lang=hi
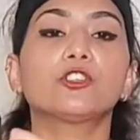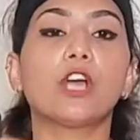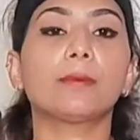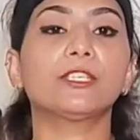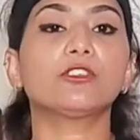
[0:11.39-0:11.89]

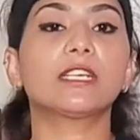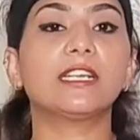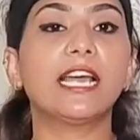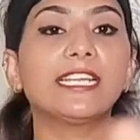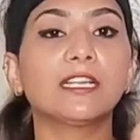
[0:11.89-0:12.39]
तो आपकी जो
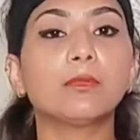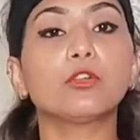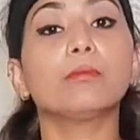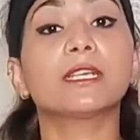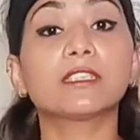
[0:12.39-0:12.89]
कलाई है ना
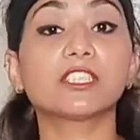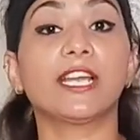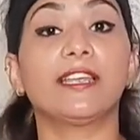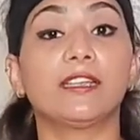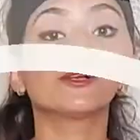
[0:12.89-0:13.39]
बिल्कुल बंद
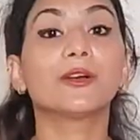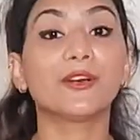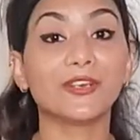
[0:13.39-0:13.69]
जाएगी